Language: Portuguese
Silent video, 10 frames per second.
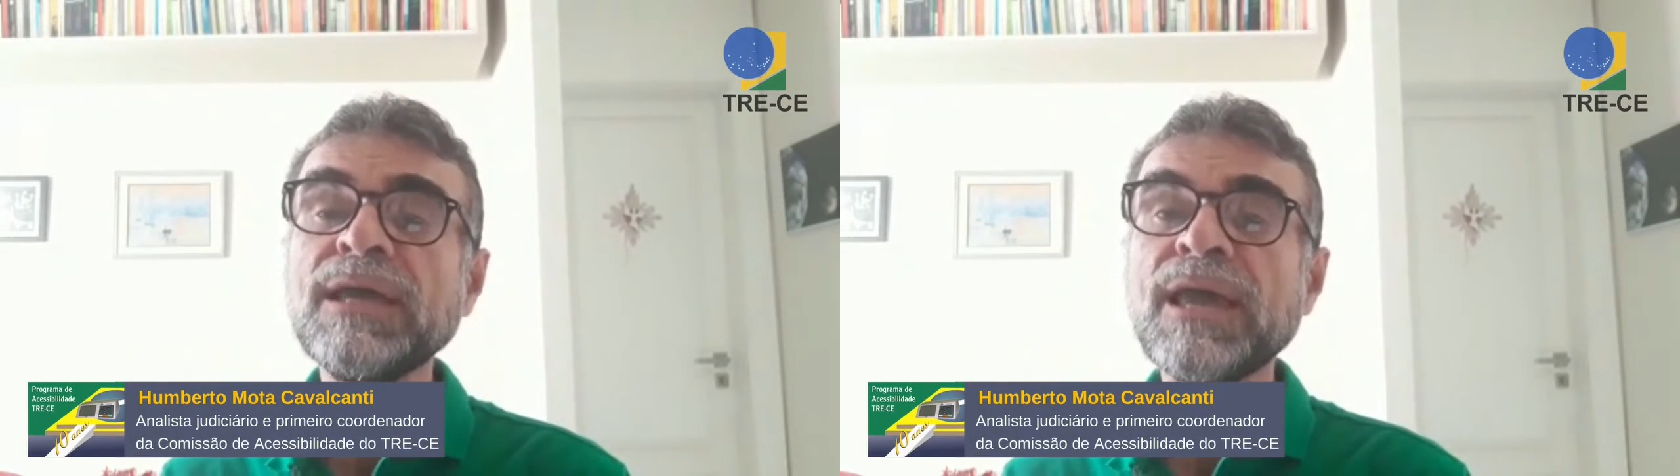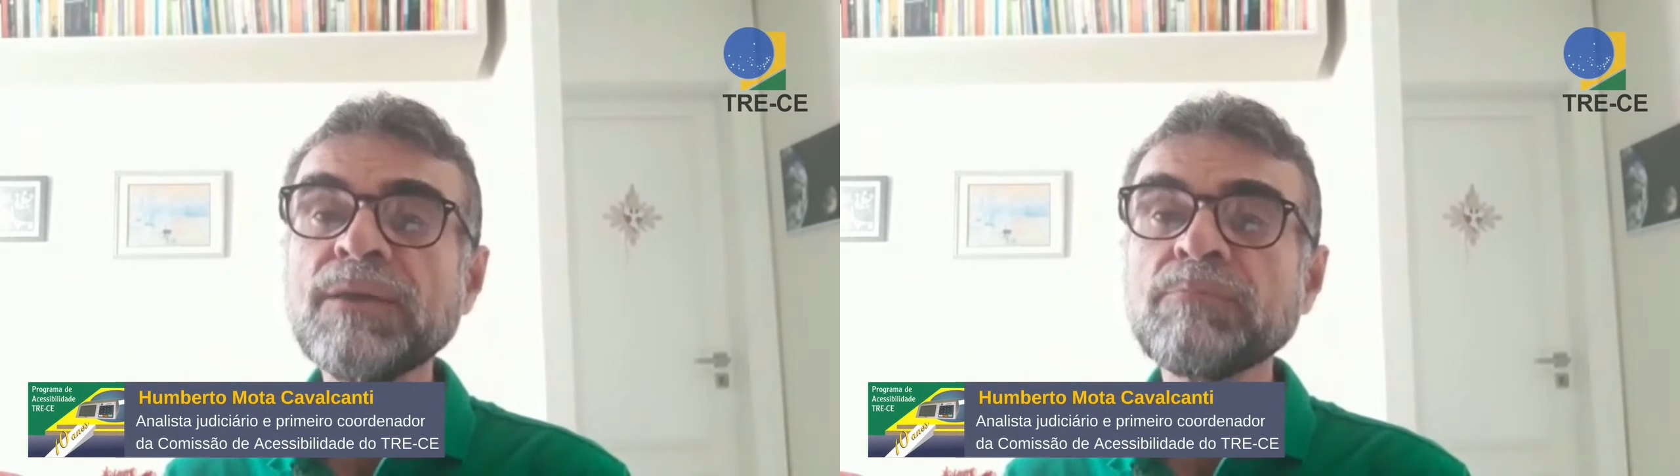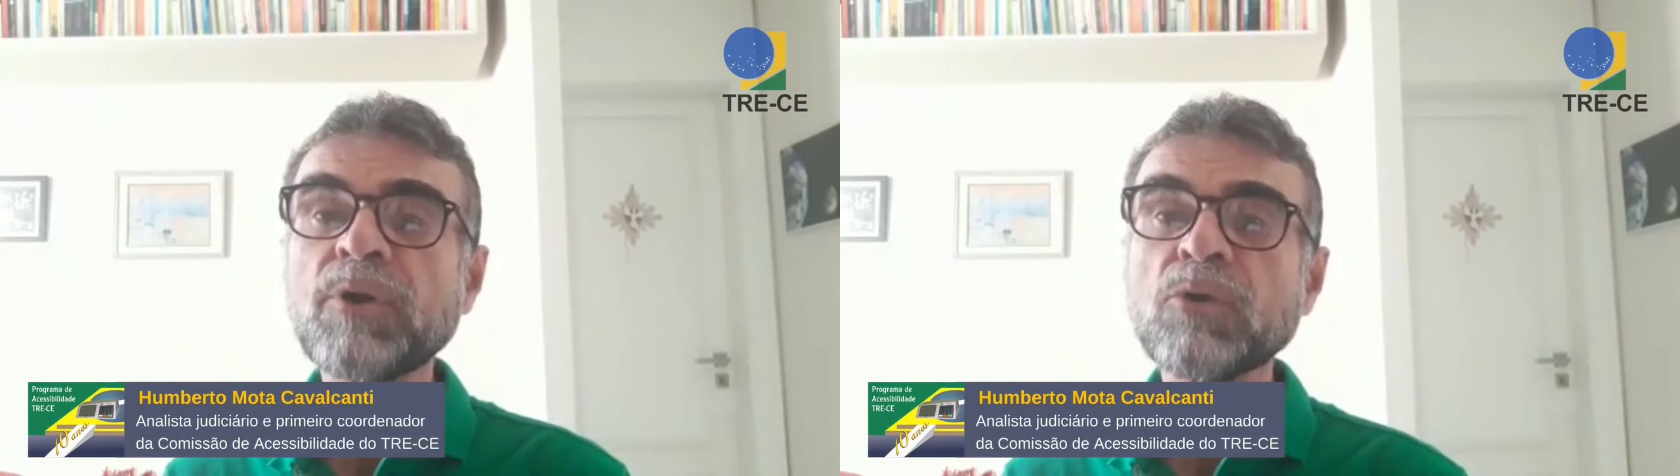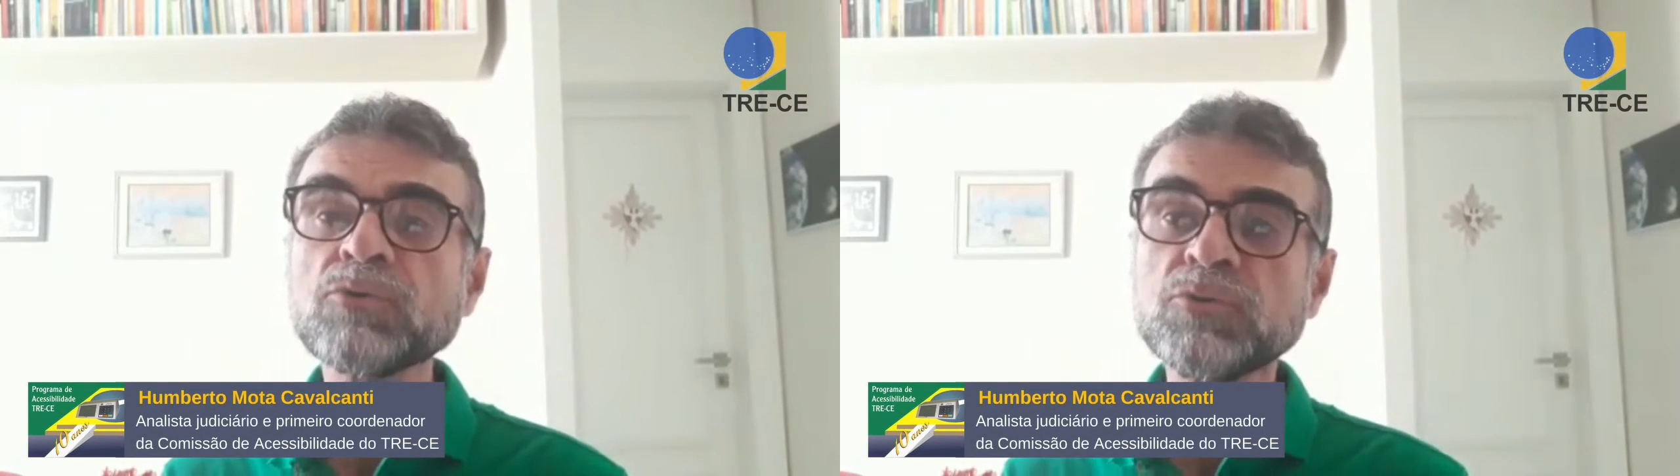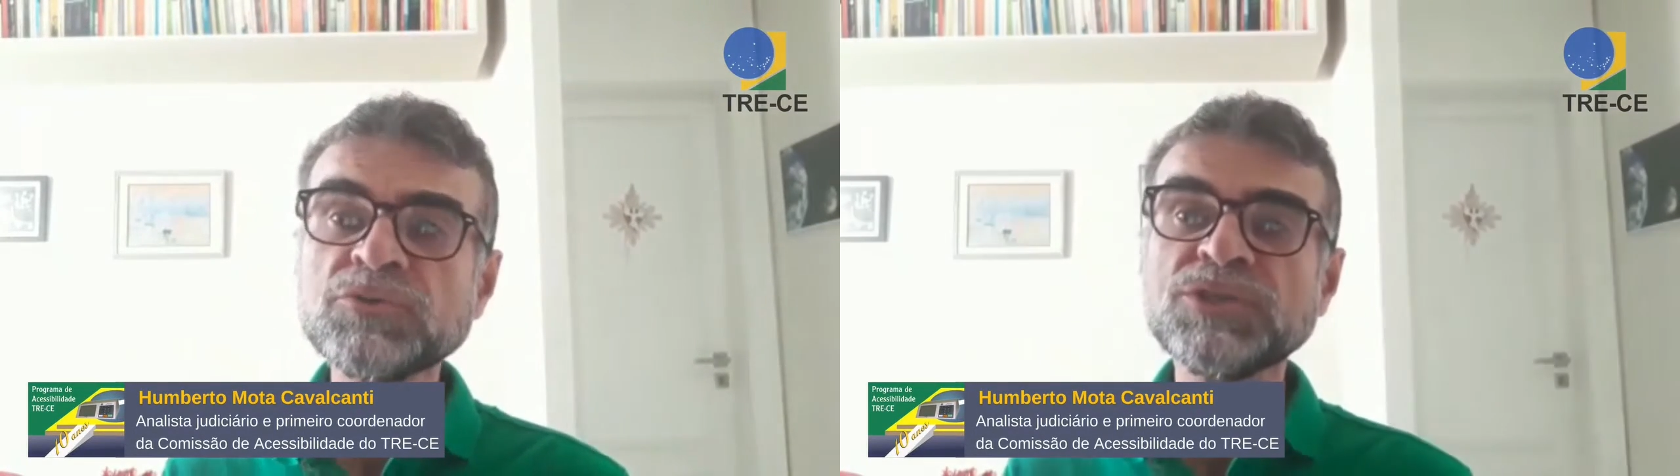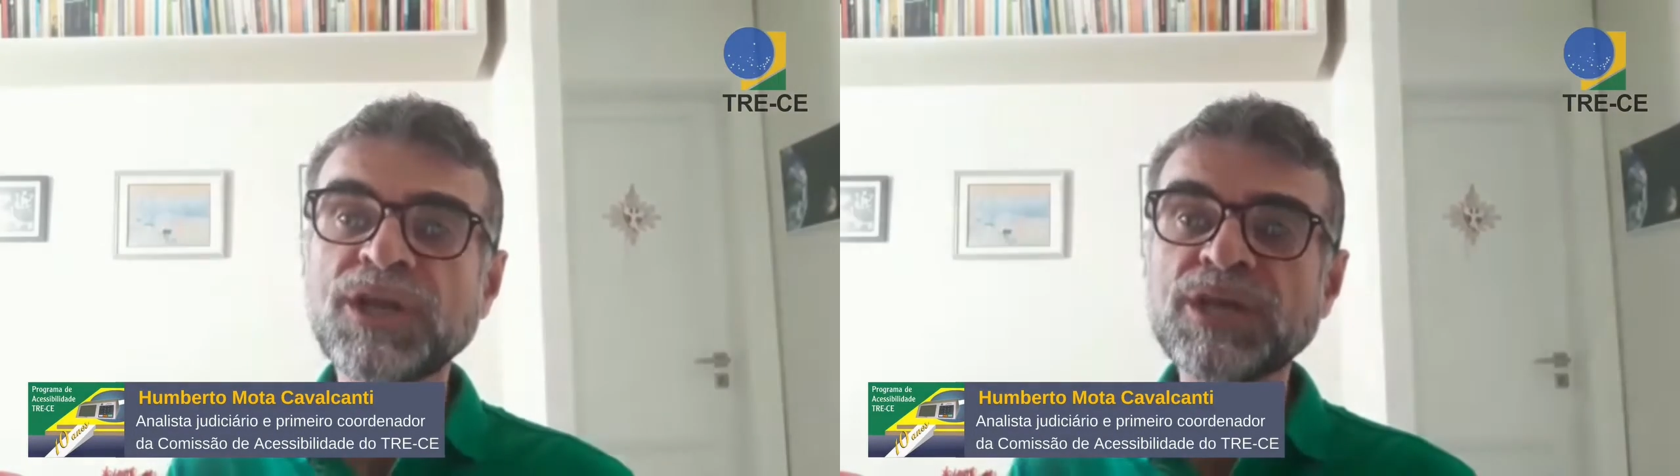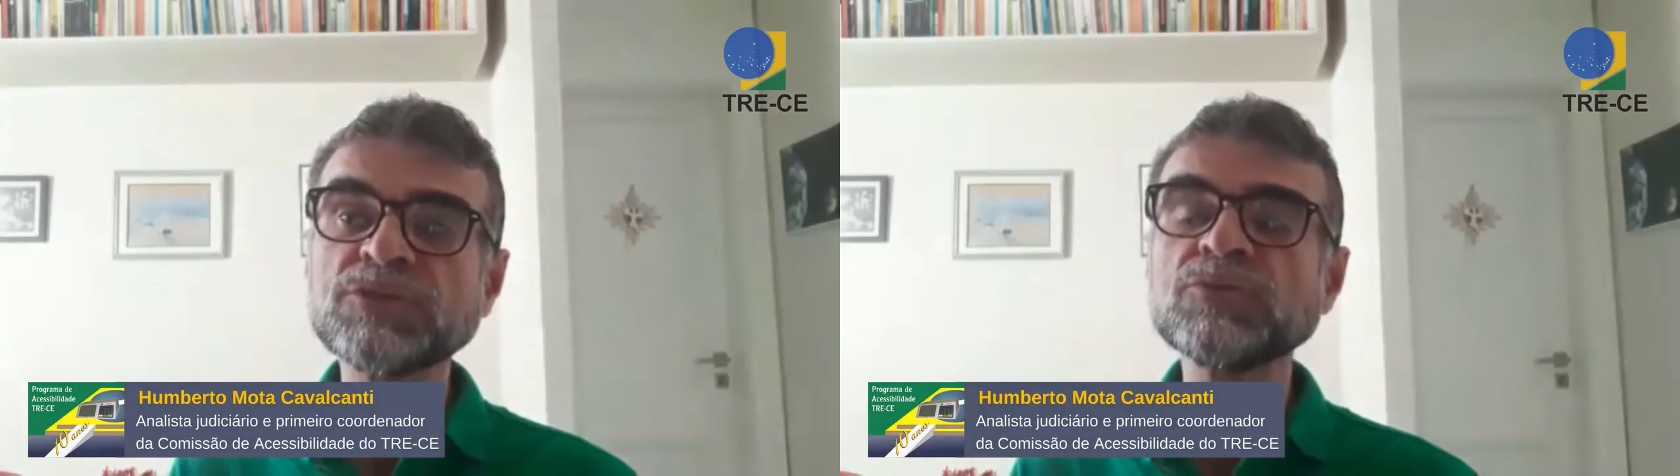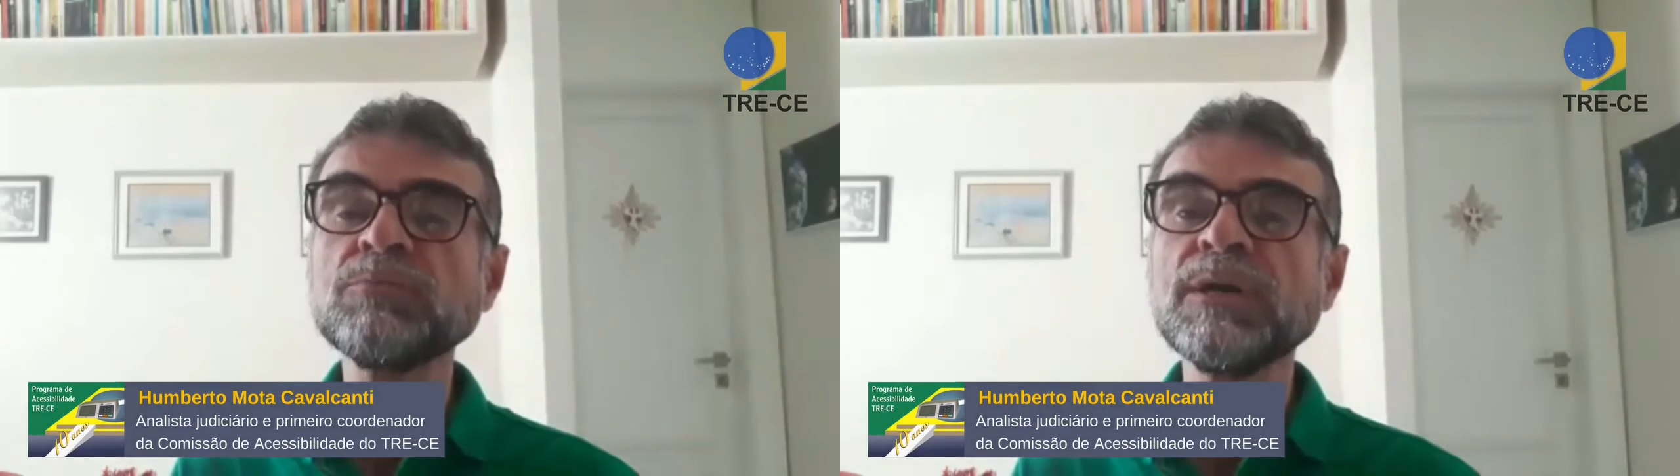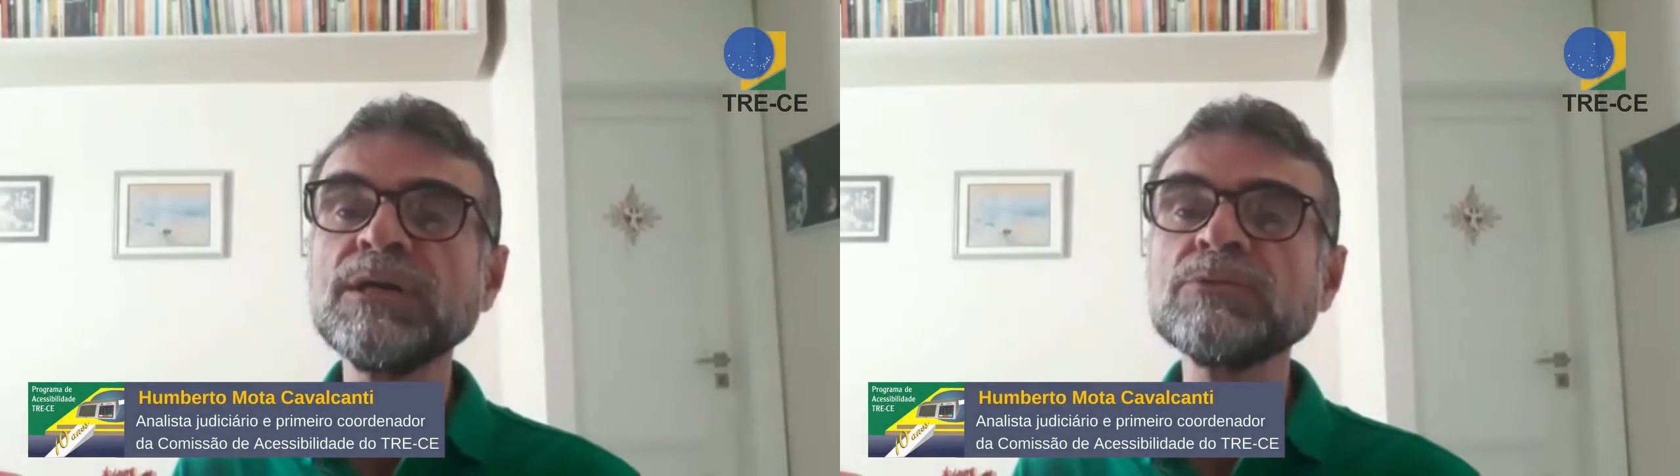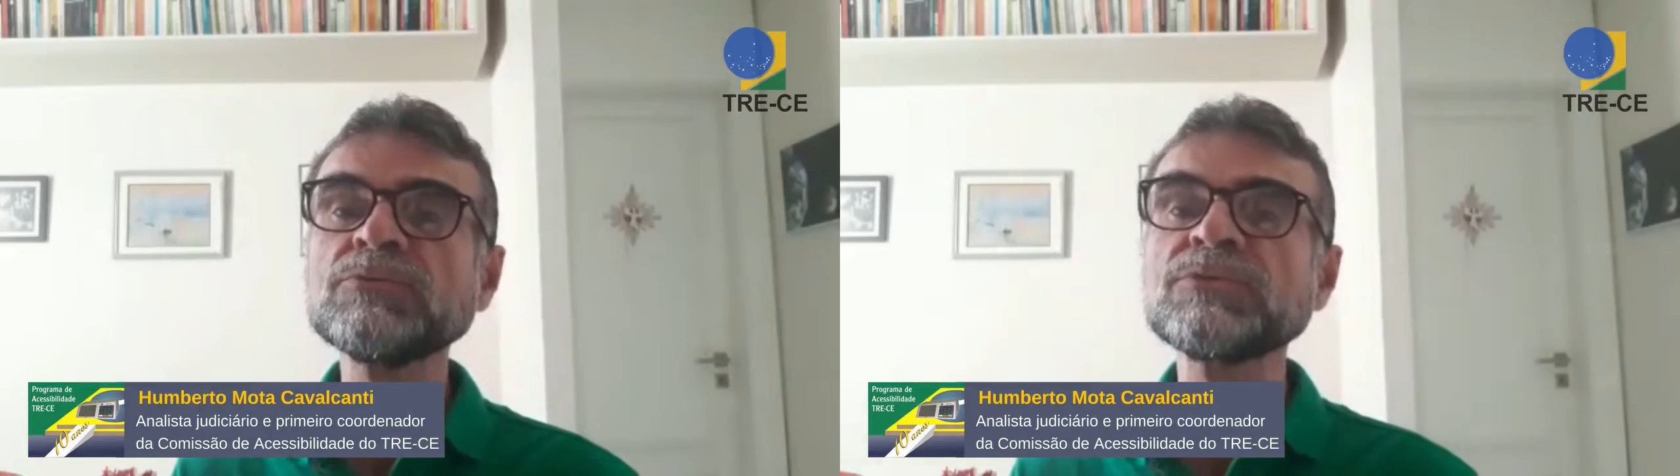em prol dos direitos
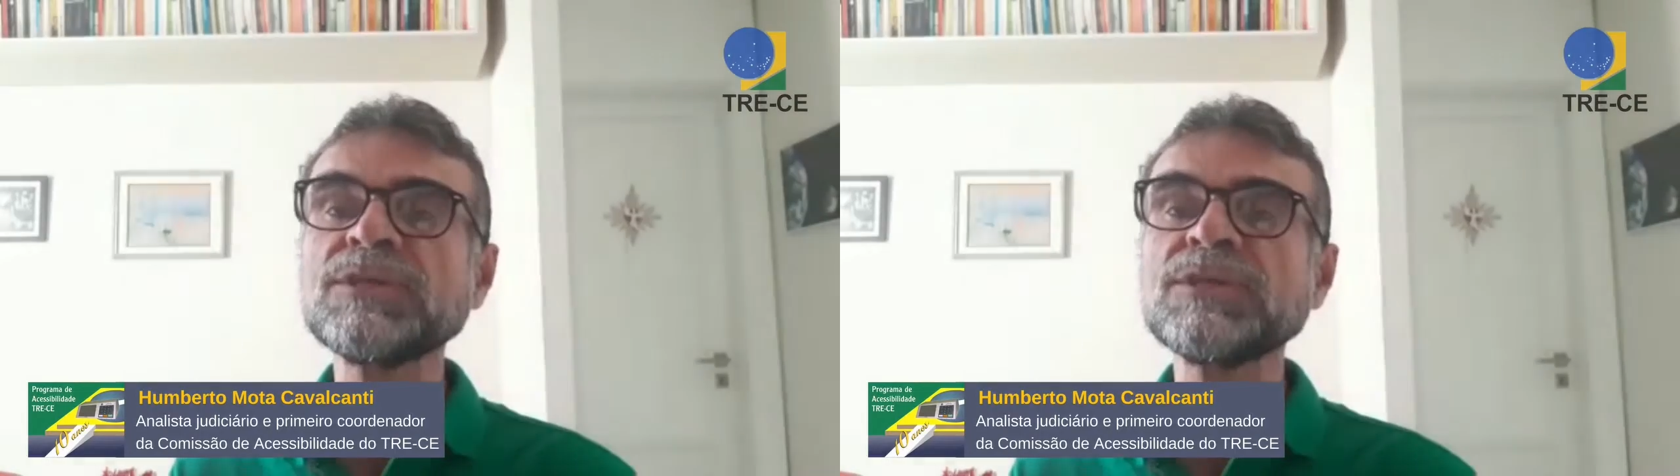humanos